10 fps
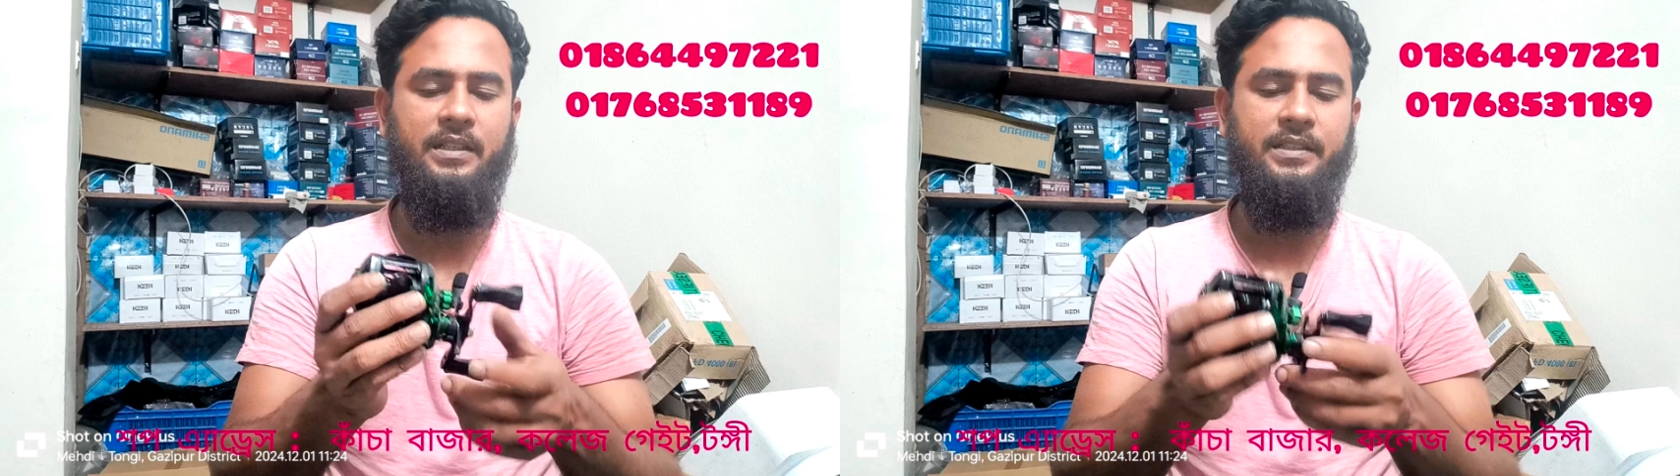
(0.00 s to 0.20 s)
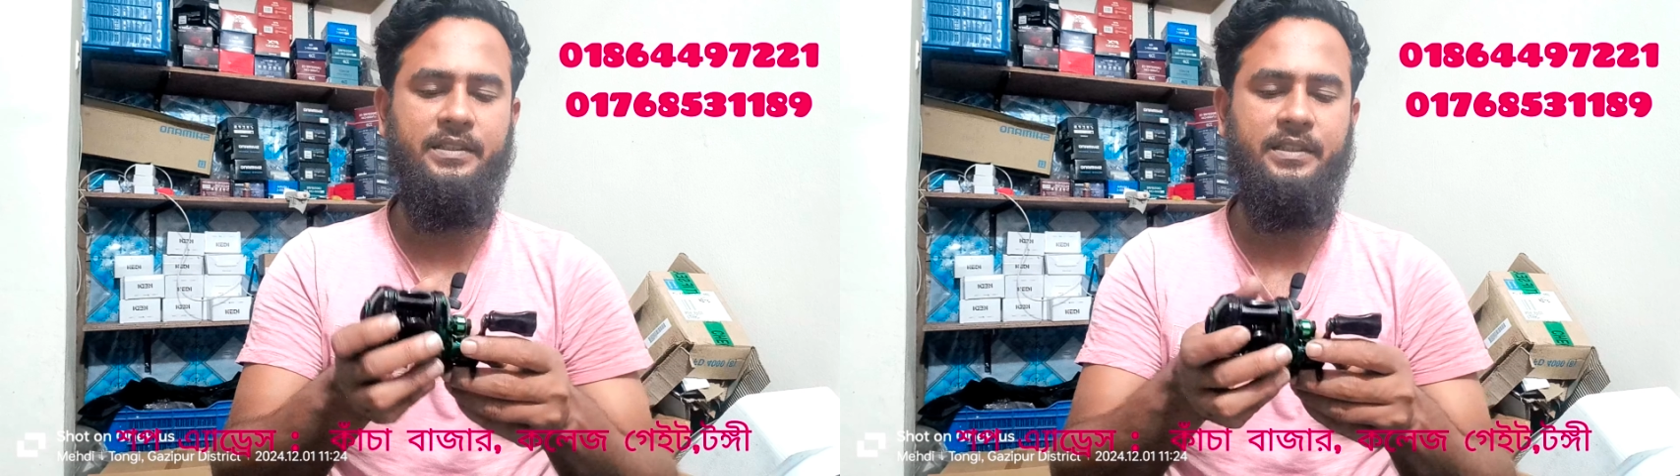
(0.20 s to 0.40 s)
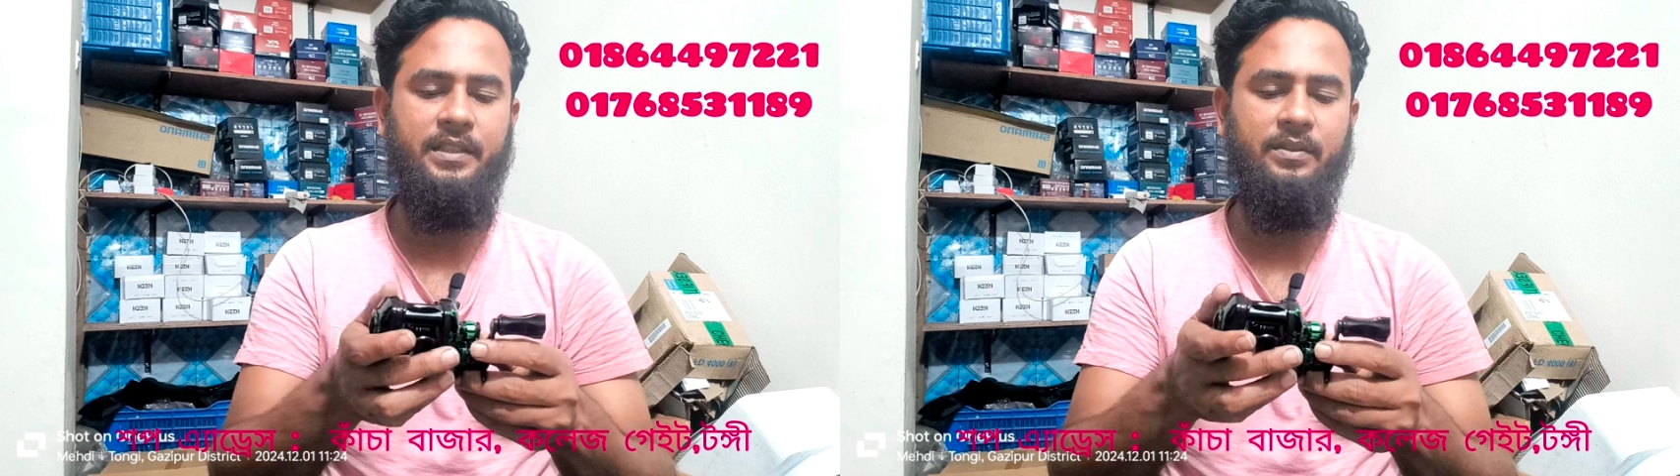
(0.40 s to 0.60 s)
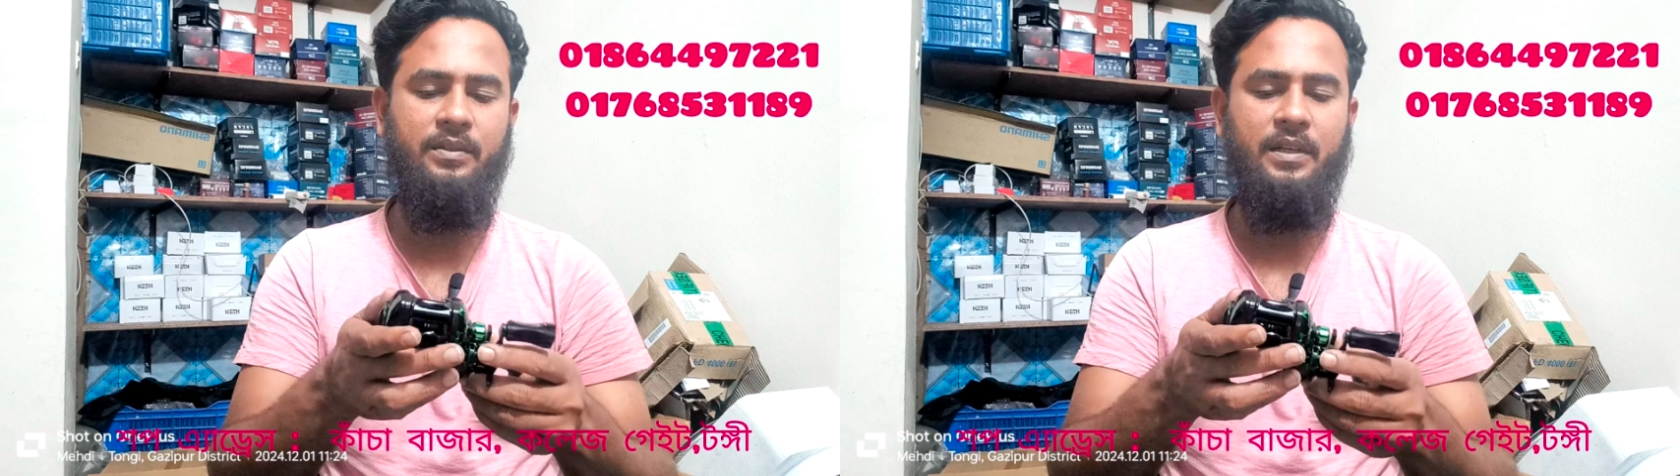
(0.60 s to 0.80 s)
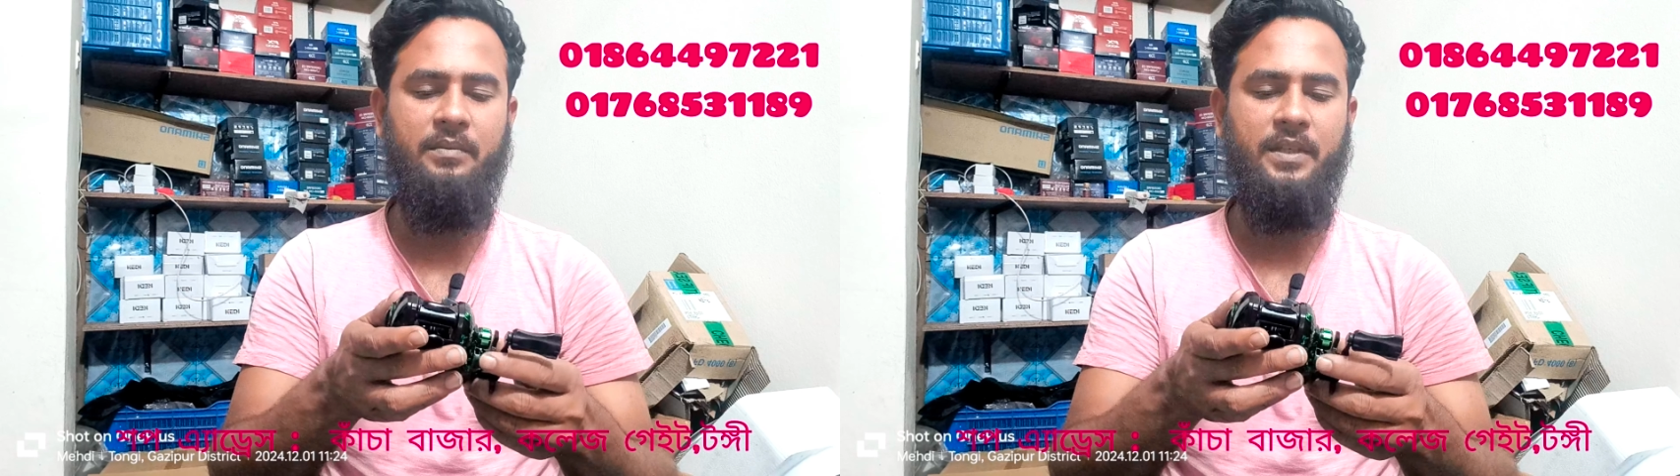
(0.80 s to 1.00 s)
এসেছিল
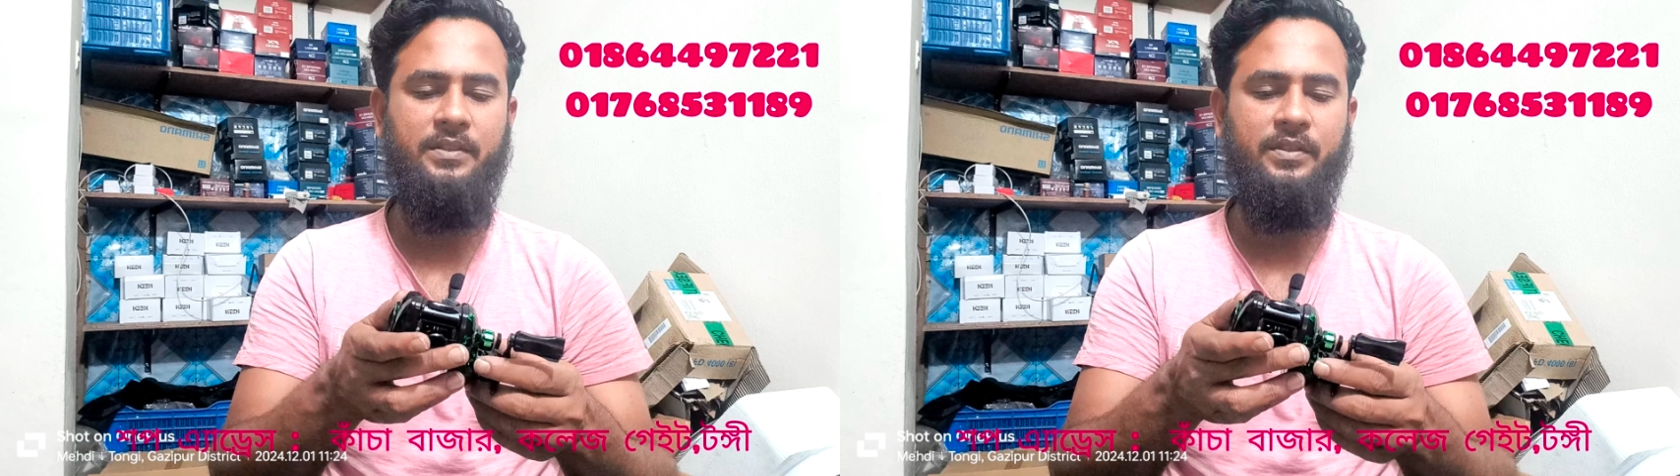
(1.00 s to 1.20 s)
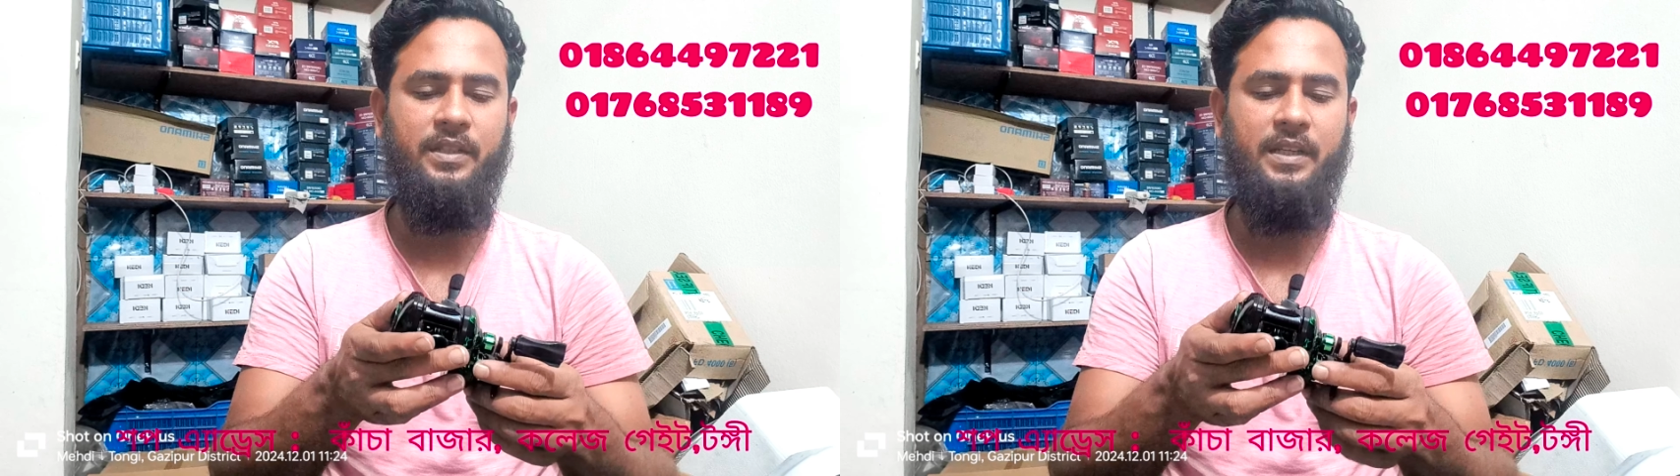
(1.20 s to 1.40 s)
আমার আসলে